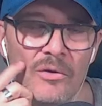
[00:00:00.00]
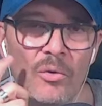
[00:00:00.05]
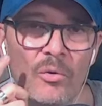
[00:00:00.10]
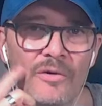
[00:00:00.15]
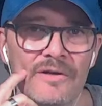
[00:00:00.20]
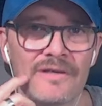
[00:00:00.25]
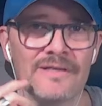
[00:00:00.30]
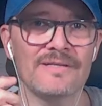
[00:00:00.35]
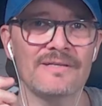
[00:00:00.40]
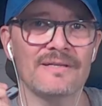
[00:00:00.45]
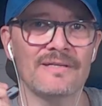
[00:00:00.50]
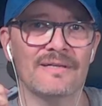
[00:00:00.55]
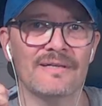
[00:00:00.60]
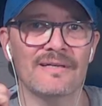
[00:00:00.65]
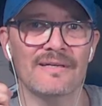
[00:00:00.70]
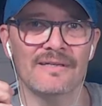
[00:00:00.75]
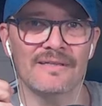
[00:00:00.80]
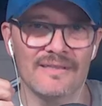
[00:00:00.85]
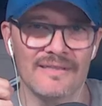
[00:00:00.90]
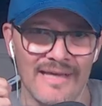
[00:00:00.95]
Und
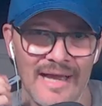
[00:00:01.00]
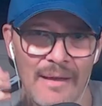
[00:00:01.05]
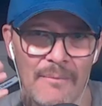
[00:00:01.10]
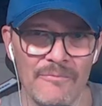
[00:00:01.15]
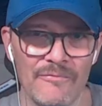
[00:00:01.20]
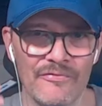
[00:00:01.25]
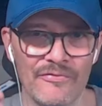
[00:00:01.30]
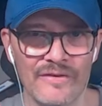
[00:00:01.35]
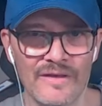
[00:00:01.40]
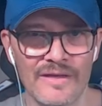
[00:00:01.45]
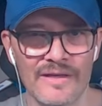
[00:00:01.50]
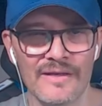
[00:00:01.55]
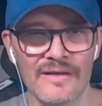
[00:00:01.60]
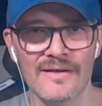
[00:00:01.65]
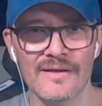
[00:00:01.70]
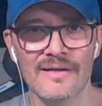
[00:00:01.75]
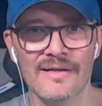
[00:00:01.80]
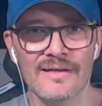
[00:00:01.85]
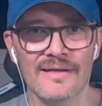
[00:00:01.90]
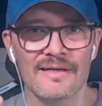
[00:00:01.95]
äh,
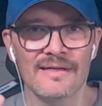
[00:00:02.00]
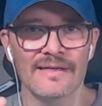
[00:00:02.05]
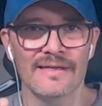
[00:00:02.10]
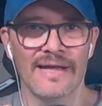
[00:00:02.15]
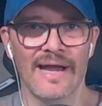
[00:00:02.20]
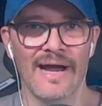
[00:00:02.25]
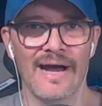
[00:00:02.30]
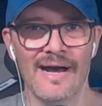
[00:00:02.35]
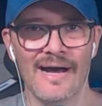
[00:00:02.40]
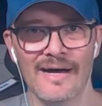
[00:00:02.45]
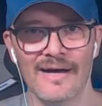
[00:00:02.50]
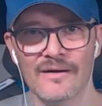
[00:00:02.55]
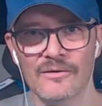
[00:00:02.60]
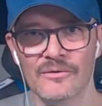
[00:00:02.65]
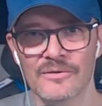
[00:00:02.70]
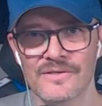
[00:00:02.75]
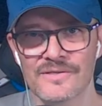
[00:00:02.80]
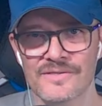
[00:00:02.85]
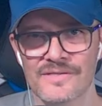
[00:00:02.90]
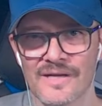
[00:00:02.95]
Kempfi ja,
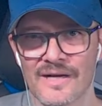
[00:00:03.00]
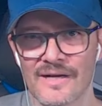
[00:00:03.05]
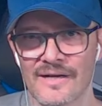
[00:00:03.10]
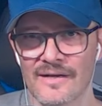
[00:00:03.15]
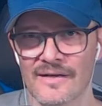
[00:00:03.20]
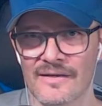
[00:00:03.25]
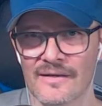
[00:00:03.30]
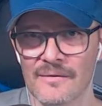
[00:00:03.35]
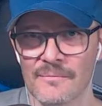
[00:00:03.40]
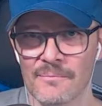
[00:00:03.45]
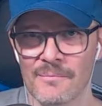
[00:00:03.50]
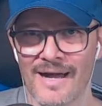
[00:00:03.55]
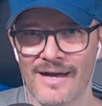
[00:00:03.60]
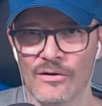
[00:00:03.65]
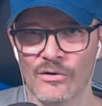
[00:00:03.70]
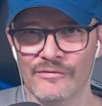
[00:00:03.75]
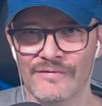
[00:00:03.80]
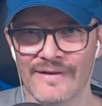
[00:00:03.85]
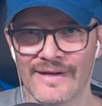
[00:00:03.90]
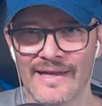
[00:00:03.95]
unser
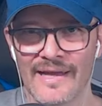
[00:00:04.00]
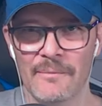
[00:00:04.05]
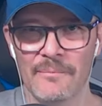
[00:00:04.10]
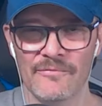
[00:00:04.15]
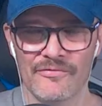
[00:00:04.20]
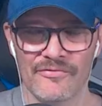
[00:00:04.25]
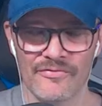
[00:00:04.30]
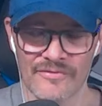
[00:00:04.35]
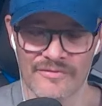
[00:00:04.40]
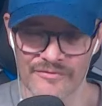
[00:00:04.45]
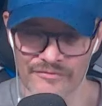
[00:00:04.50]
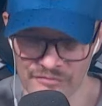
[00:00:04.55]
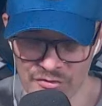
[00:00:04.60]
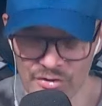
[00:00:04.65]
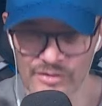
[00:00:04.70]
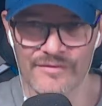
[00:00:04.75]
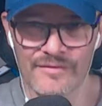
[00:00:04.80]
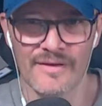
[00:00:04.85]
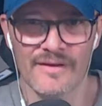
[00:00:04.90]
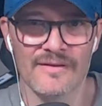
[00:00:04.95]
Marc-Oliver Kempf
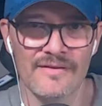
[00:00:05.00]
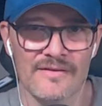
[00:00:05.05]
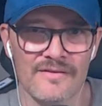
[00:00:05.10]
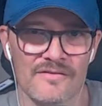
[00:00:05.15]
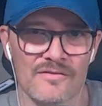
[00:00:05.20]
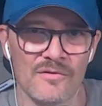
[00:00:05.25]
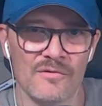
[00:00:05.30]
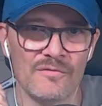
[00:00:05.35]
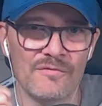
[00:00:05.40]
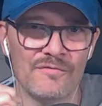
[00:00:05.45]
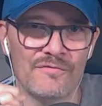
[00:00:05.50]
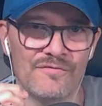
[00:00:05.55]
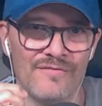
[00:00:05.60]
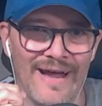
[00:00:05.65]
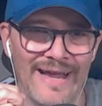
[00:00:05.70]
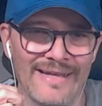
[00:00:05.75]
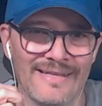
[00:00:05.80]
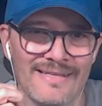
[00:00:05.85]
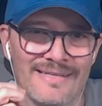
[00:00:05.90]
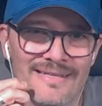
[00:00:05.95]
wird,
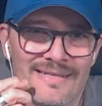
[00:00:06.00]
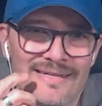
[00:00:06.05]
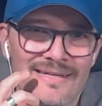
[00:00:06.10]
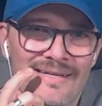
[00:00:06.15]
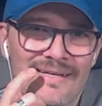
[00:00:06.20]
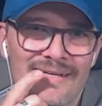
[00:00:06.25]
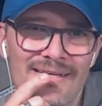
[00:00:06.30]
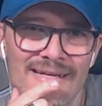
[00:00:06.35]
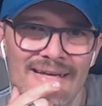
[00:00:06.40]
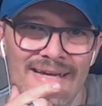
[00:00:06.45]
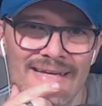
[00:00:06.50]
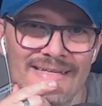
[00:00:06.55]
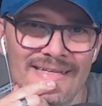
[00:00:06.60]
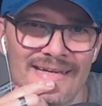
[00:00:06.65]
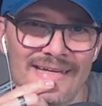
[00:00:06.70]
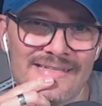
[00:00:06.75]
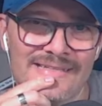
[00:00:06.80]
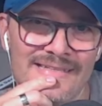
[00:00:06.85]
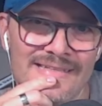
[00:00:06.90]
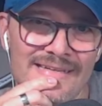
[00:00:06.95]
soweit ich
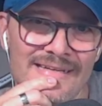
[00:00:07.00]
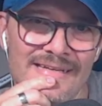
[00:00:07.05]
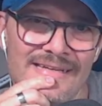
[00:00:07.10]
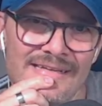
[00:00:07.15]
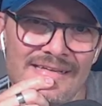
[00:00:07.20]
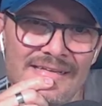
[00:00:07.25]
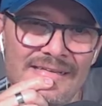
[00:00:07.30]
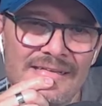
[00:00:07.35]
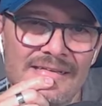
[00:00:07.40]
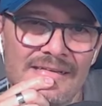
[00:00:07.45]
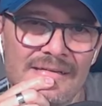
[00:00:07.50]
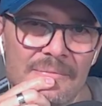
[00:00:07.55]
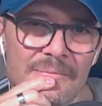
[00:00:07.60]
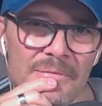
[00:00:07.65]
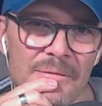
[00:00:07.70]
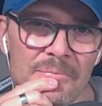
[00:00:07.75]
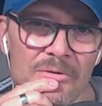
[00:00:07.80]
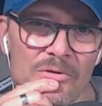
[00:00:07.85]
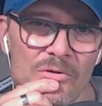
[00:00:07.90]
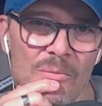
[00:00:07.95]
das hier äh,
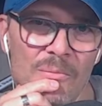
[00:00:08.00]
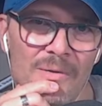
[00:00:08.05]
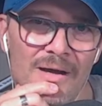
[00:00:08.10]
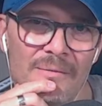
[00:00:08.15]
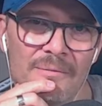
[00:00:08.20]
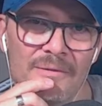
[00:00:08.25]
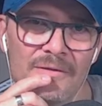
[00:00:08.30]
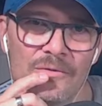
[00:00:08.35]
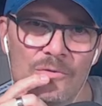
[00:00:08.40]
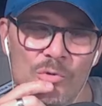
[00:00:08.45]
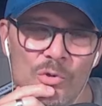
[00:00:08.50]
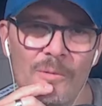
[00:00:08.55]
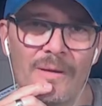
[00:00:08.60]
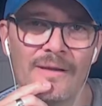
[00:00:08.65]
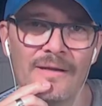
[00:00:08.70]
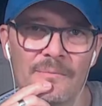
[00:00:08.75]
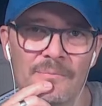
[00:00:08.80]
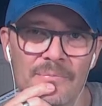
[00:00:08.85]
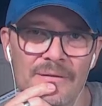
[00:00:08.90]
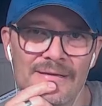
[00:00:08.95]
mitbekommen habe,
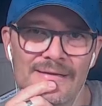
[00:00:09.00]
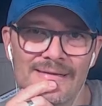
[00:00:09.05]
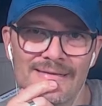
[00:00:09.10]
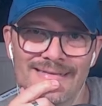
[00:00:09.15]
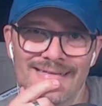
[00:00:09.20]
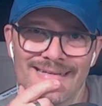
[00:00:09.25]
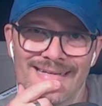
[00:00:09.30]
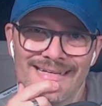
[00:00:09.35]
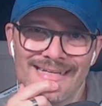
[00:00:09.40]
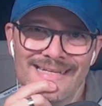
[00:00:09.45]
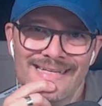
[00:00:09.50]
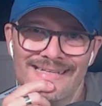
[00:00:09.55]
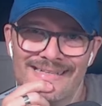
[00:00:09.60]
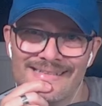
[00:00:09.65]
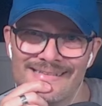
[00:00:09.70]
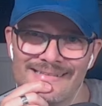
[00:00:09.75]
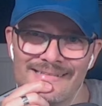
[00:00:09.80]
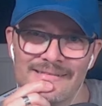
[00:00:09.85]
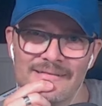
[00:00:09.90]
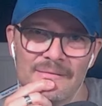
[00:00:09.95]
über die Bild
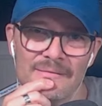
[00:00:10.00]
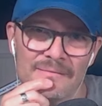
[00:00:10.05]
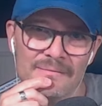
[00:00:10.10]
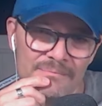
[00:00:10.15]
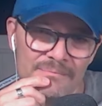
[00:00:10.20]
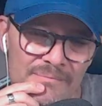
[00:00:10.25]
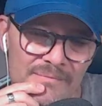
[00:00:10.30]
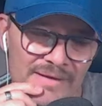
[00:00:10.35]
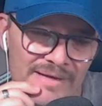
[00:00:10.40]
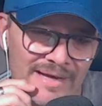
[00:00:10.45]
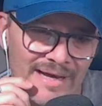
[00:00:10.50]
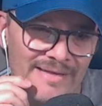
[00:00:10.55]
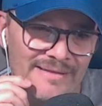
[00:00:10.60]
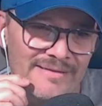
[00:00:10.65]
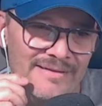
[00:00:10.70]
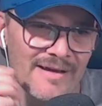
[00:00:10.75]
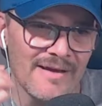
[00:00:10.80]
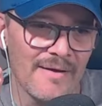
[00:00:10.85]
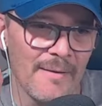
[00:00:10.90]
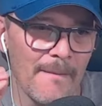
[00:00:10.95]
äh,
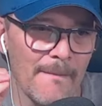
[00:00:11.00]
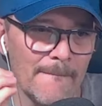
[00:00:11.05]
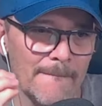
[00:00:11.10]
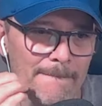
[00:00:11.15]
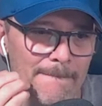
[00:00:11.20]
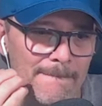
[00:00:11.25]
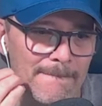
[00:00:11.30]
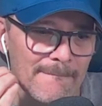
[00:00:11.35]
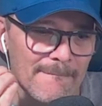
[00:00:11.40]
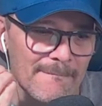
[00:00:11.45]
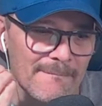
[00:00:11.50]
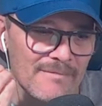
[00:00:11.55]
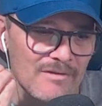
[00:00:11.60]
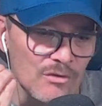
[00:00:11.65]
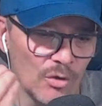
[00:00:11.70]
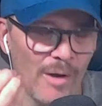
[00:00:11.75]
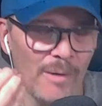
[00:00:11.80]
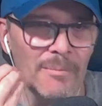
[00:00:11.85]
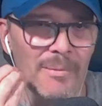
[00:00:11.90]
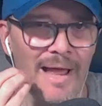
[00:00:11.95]
Hertha
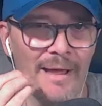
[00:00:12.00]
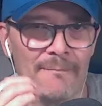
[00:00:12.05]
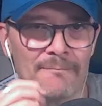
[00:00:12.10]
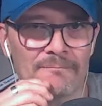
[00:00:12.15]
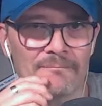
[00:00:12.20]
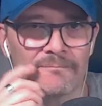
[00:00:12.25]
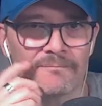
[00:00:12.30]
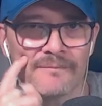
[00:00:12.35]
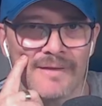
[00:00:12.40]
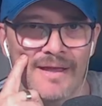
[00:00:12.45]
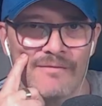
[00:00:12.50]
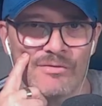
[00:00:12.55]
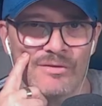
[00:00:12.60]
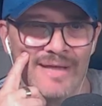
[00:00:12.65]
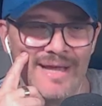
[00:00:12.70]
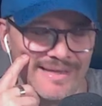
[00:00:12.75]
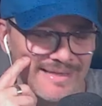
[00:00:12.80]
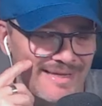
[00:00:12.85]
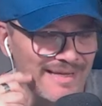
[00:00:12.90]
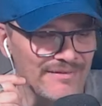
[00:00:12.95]
treu bleiben. Er
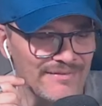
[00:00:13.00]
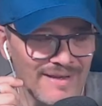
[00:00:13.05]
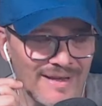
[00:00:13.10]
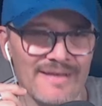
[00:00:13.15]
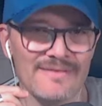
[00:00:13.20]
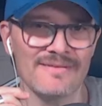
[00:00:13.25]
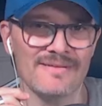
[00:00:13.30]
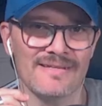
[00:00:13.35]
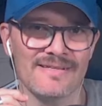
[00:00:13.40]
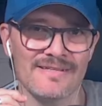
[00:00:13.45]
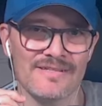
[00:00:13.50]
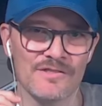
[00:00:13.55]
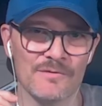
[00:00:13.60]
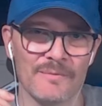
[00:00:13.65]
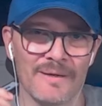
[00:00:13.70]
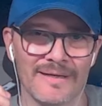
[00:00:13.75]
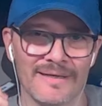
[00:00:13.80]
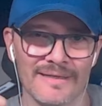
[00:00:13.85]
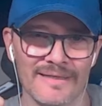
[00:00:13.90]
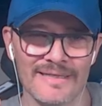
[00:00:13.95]
wird Hertha nicht verlassen. Das ist schon
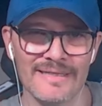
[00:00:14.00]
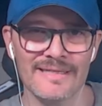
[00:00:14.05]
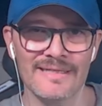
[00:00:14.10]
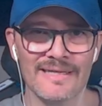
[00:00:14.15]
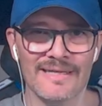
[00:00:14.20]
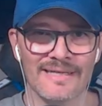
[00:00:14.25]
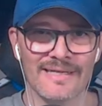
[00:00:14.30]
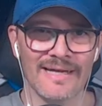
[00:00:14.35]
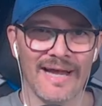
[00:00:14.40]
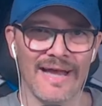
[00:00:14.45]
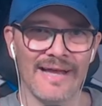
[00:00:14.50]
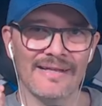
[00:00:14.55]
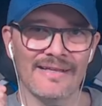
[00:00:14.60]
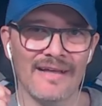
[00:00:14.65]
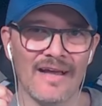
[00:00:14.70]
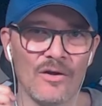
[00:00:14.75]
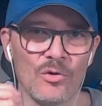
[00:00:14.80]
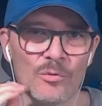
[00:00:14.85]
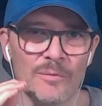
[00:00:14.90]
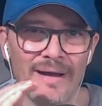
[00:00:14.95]
mal richtig geil.
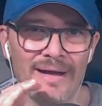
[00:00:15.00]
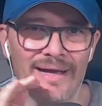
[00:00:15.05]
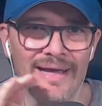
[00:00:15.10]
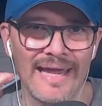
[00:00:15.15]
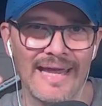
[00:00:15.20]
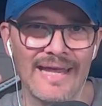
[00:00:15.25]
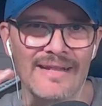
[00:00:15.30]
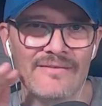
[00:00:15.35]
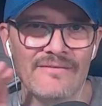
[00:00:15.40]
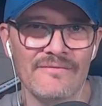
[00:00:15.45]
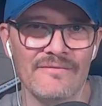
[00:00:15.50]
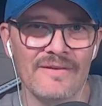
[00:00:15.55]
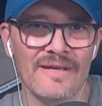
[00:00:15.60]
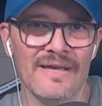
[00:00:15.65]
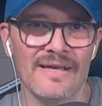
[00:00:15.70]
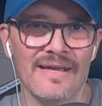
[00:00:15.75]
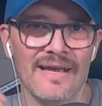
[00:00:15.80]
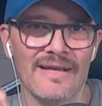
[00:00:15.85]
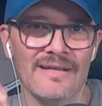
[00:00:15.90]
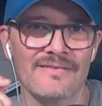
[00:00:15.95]
Darüber reden
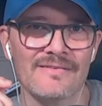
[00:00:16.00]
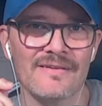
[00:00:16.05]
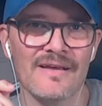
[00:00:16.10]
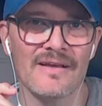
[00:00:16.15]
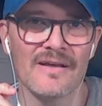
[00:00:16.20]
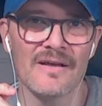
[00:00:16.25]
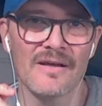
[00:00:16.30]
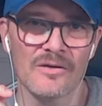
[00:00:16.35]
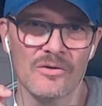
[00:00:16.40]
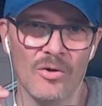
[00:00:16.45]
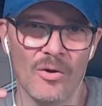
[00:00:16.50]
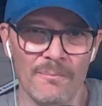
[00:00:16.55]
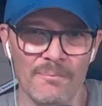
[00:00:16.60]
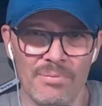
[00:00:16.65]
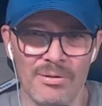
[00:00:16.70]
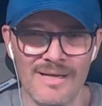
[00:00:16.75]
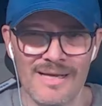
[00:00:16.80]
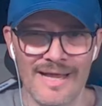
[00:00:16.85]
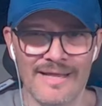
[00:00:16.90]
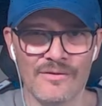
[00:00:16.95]
wir jetzt
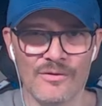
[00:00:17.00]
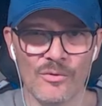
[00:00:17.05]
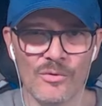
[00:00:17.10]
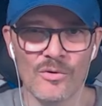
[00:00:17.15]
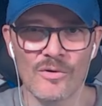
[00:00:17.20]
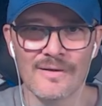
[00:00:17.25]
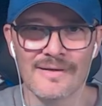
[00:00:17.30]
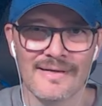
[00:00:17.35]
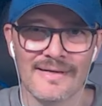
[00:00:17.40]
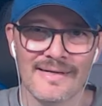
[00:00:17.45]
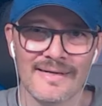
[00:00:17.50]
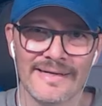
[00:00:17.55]
kompletto.